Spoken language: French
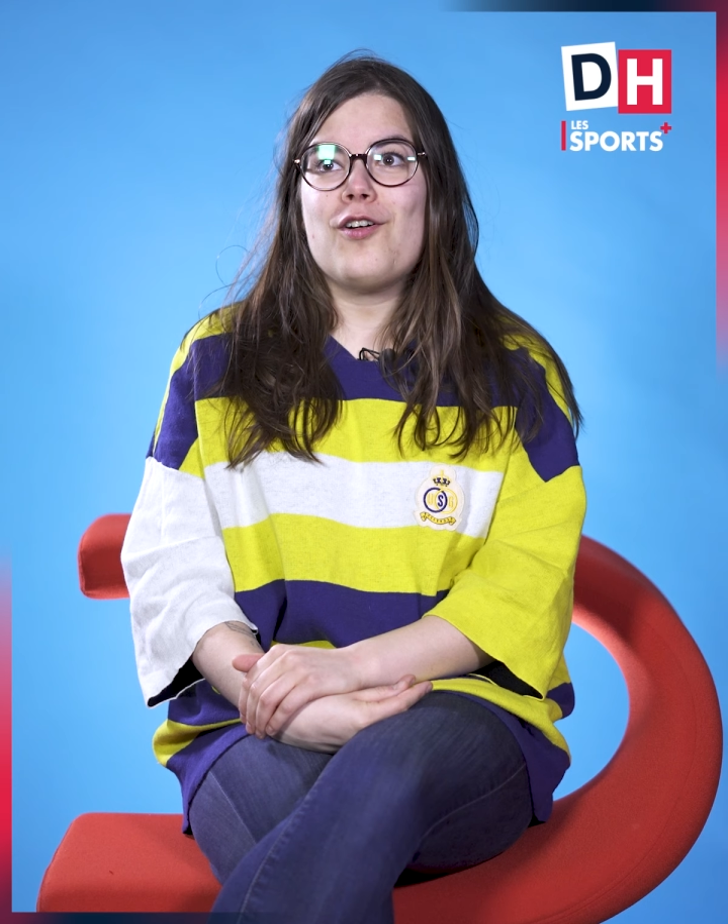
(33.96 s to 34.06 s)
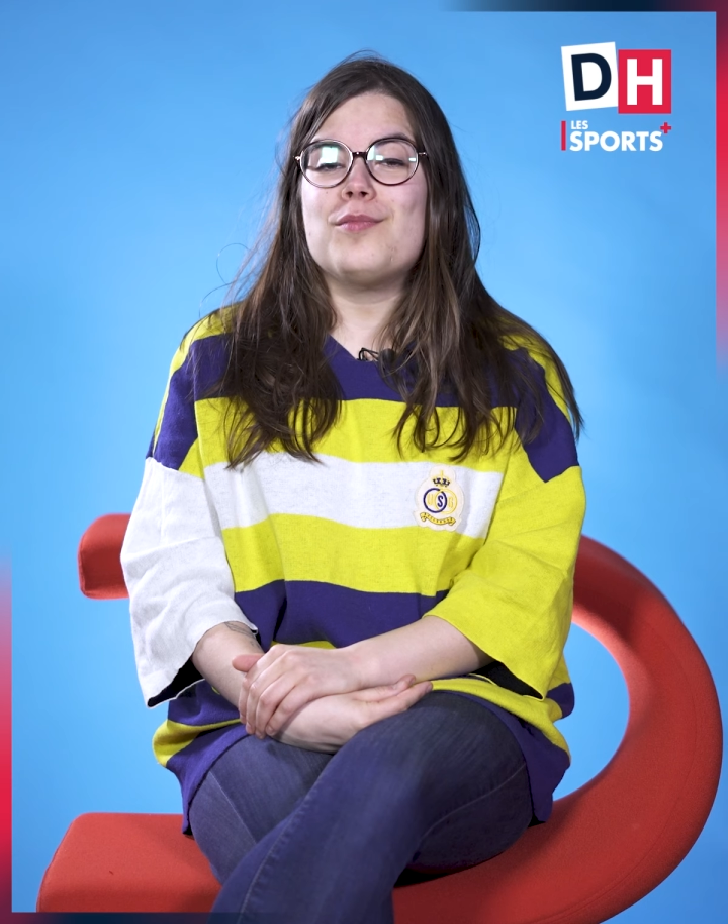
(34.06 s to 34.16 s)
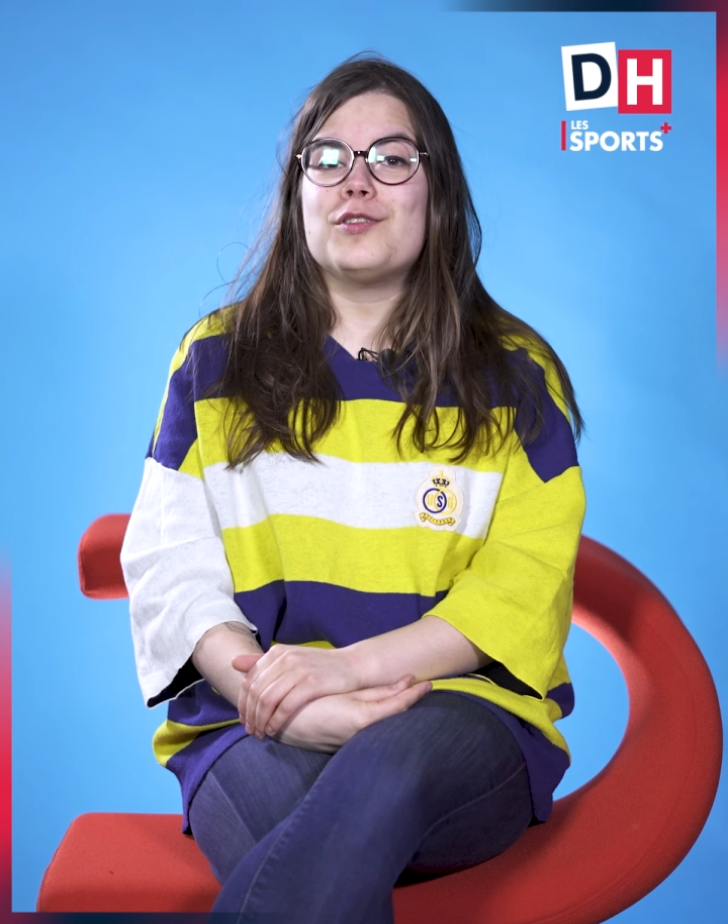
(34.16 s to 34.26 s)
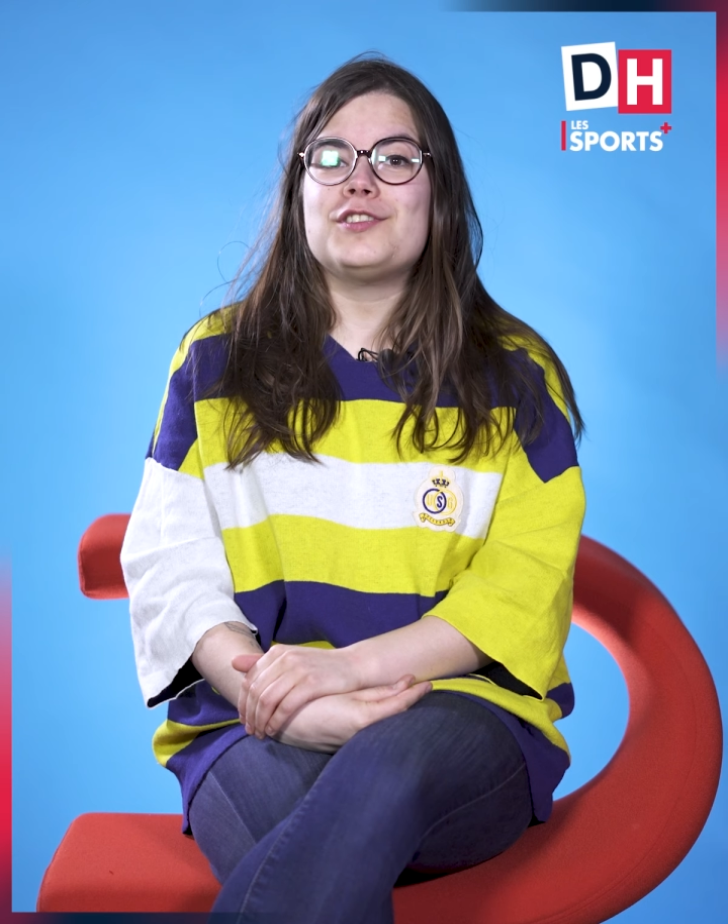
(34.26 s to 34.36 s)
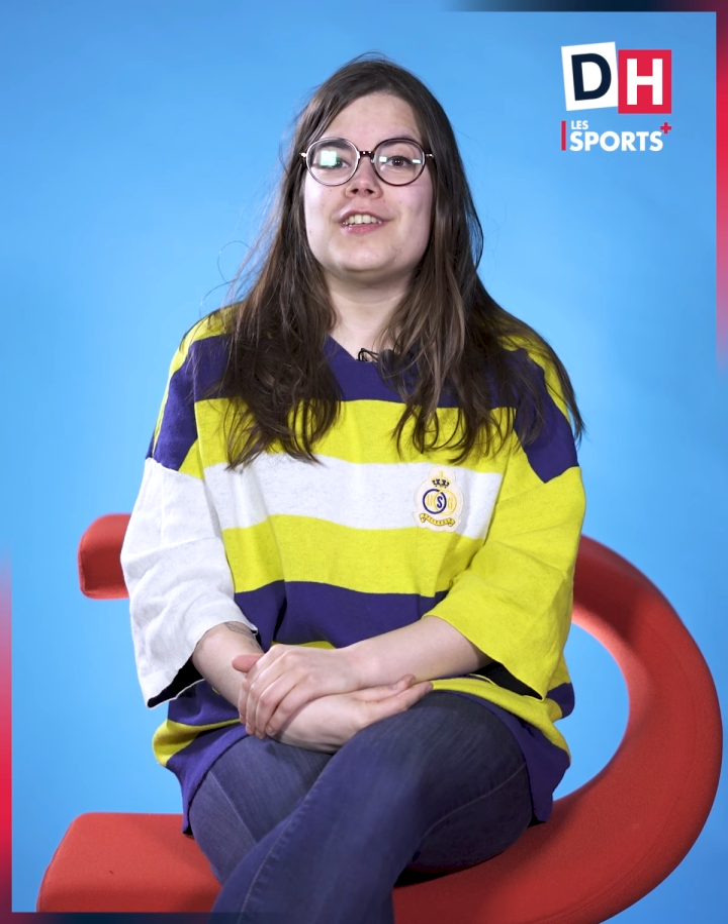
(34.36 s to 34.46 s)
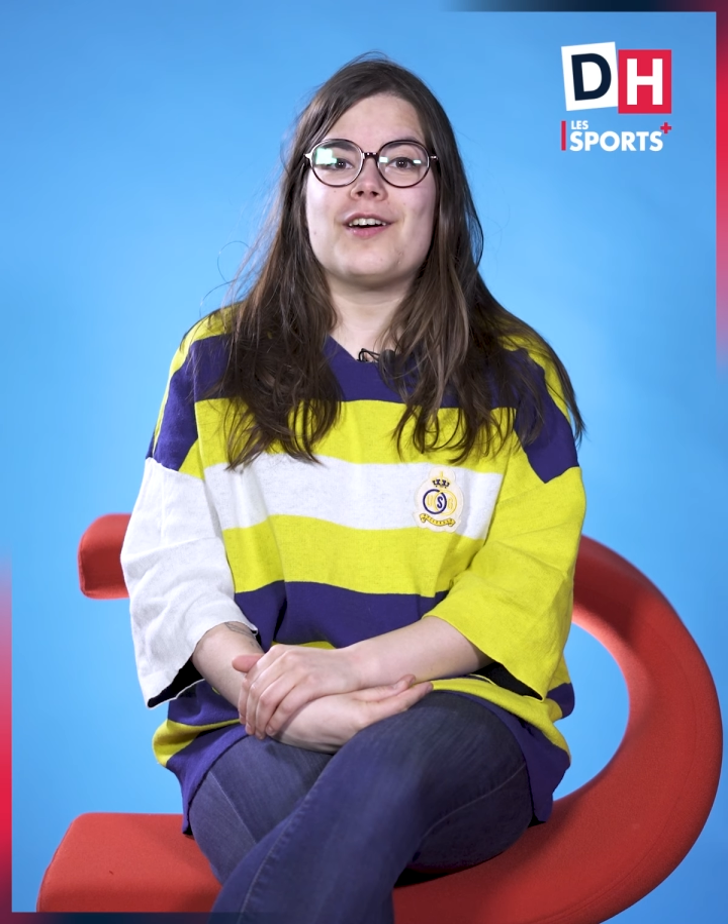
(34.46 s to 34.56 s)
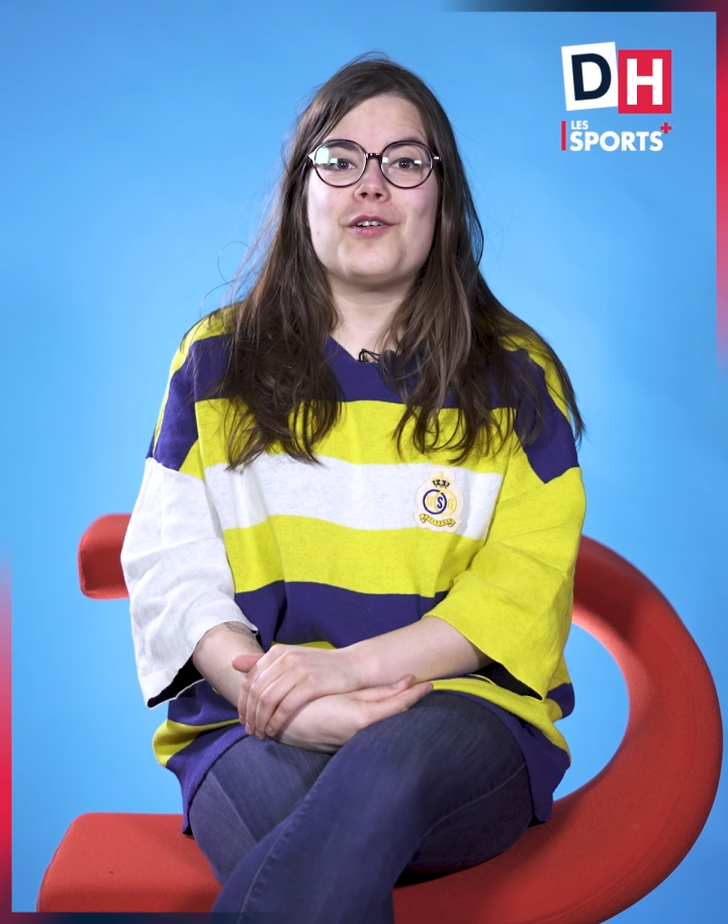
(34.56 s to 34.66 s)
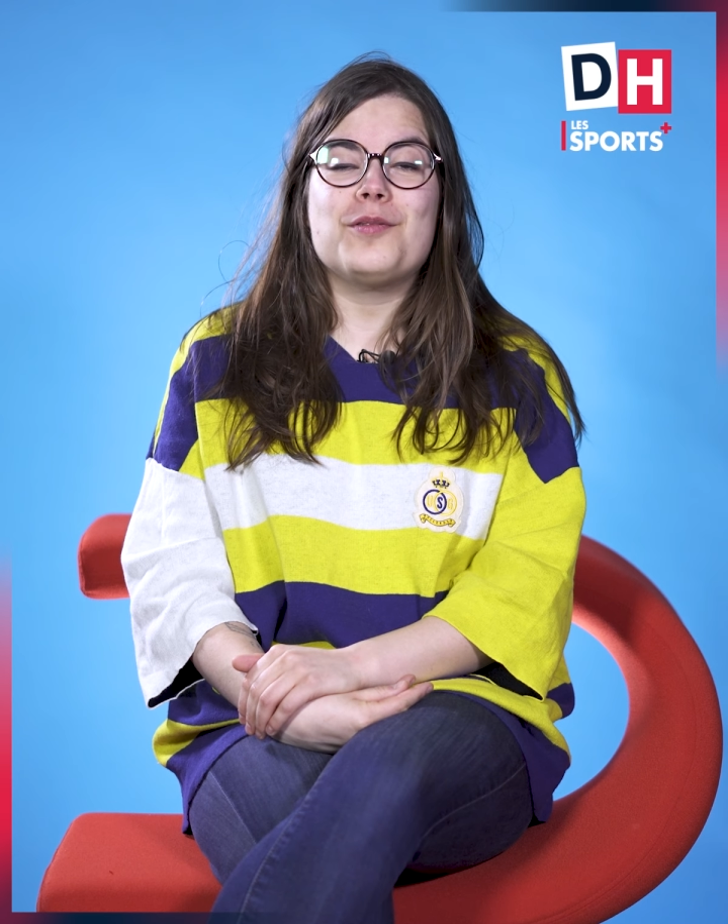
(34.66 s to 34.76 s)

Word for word: Oh, romancière,